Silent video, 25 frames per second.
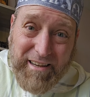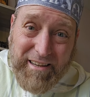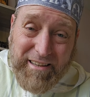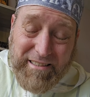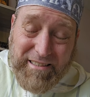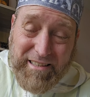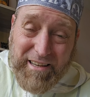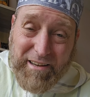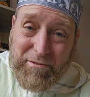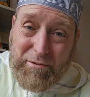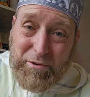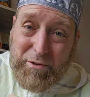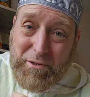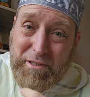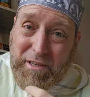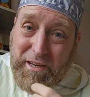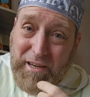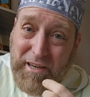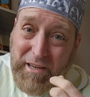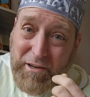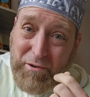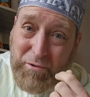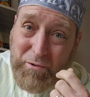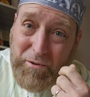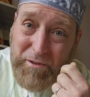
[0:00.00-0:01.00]
Ça veut
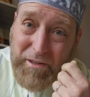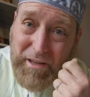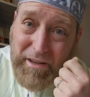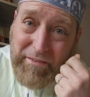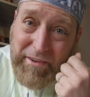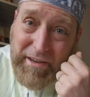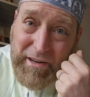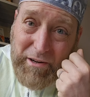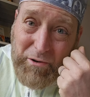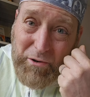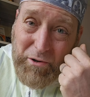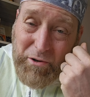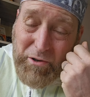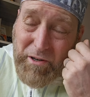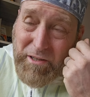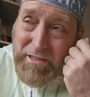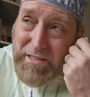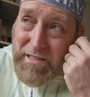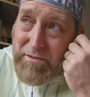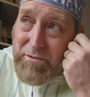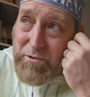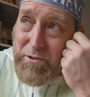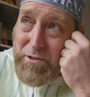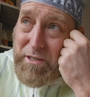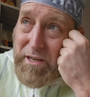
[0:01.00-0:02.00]
dire écouter avec le cœur,
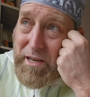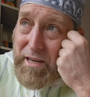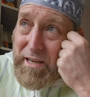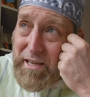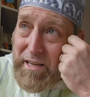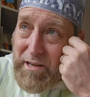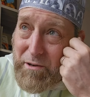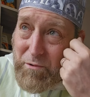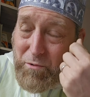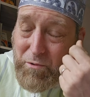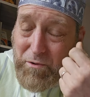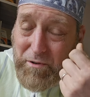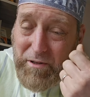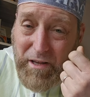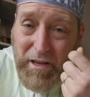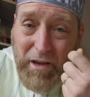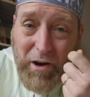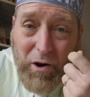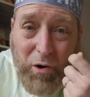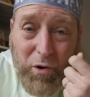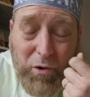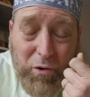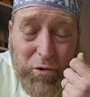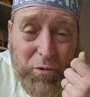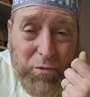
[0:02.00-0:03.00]
ça veut dire écouter
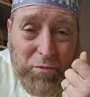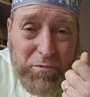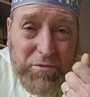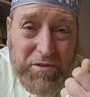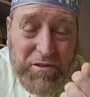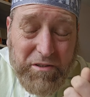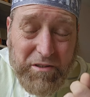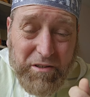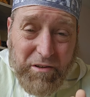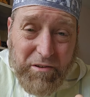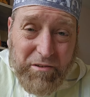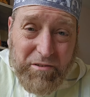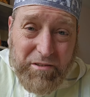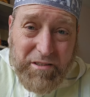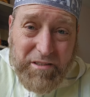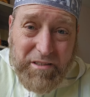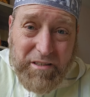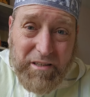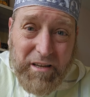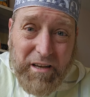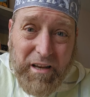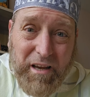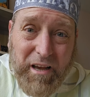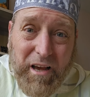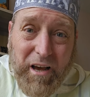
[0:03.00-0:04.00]
en
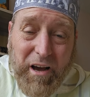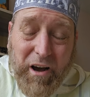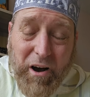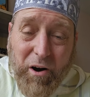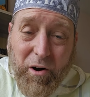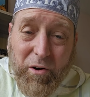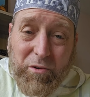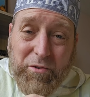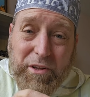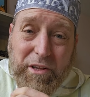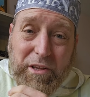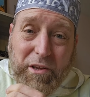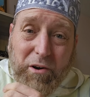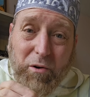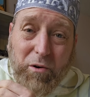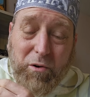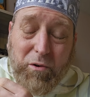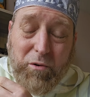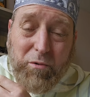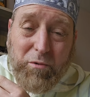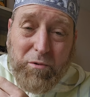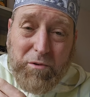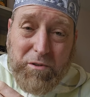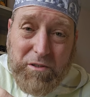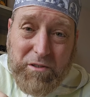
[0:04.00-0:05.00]
conscience, en ayant
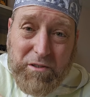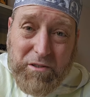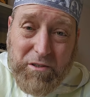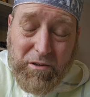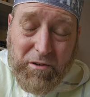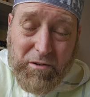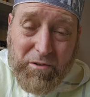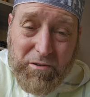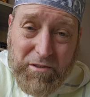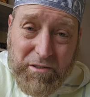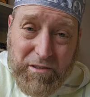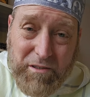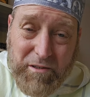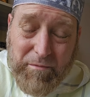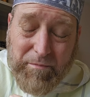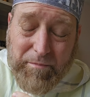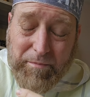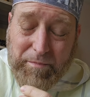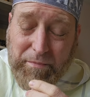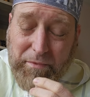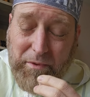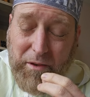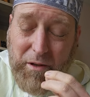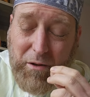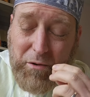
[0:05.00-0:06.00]
conscience
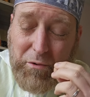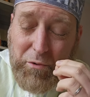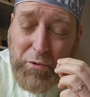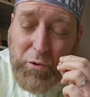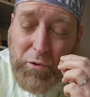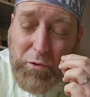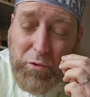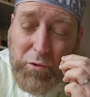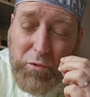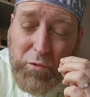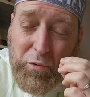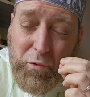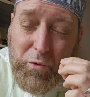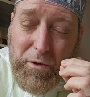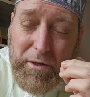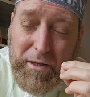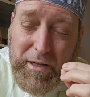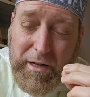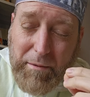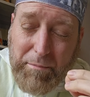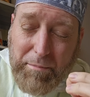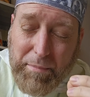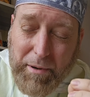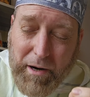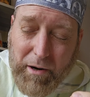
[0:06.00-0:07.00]
de toutes
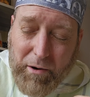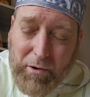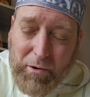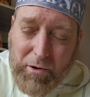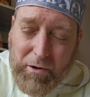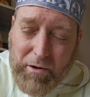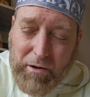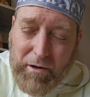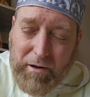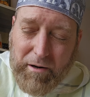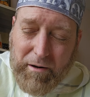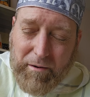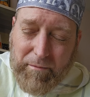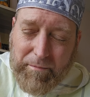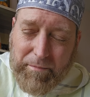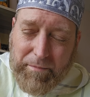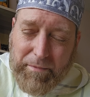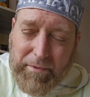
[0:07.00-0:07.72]
les paroles